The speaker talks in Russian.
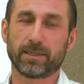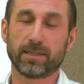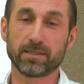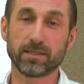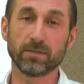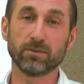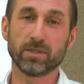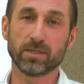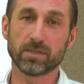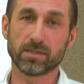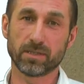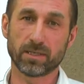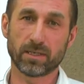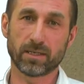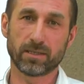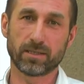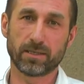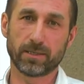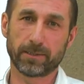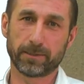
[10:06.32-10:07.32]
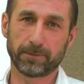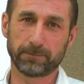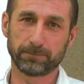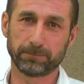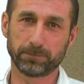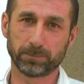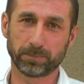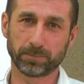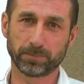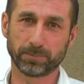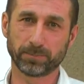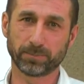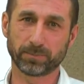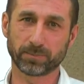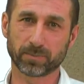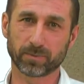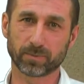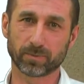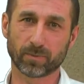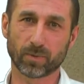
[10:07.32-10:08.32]
Если вы не знаете,
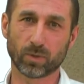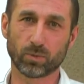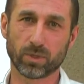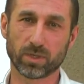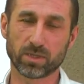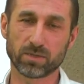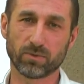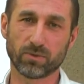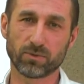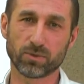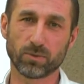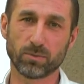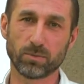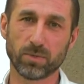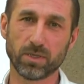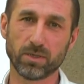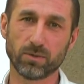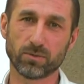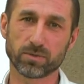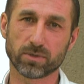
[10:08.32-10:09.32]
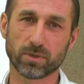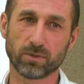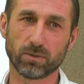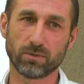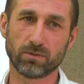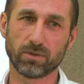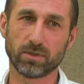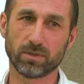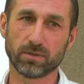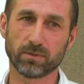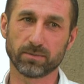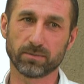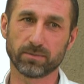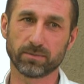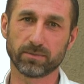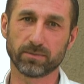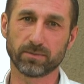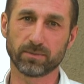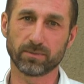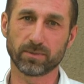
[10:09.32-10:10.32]
у нас во всем мире установлены
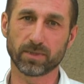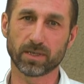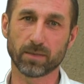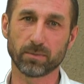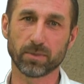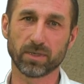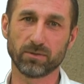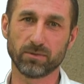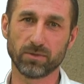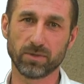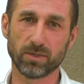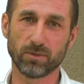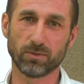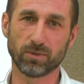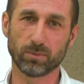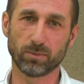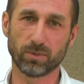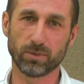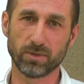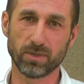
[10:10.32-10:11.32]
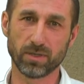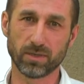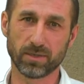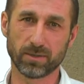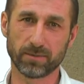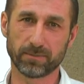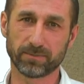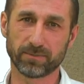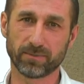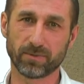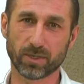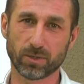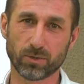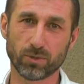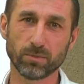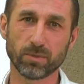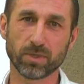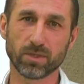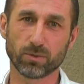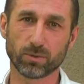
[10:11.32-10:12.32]
камеры видеонаблюдения. В
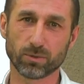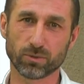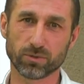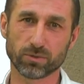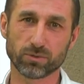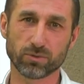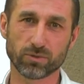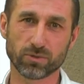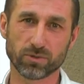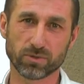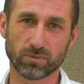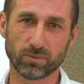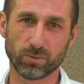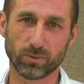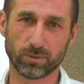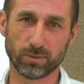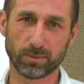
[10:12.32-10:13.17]
Артеме они тоже существуют.